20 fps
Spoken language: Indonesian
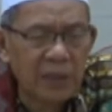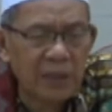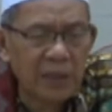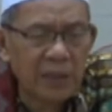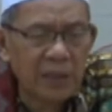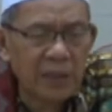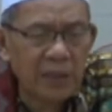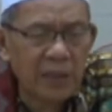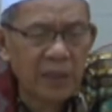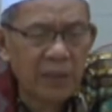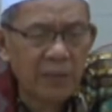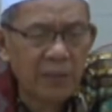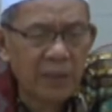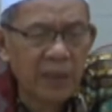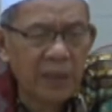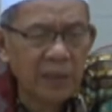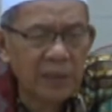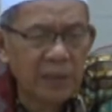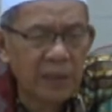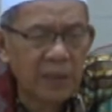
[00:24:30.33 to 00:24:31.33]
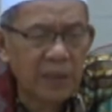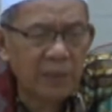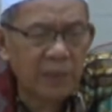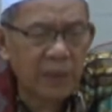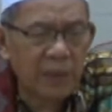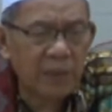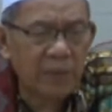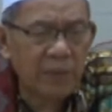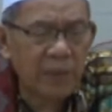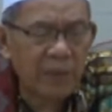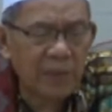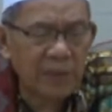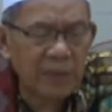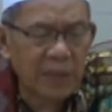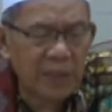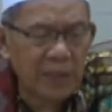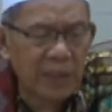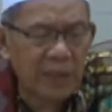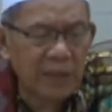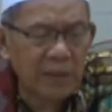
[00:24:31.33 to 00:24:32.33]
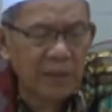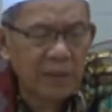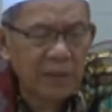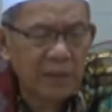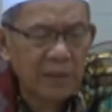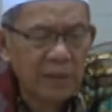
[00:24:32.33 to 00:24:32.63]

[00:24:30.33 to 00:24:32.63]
jatina mana cerik perwawa setan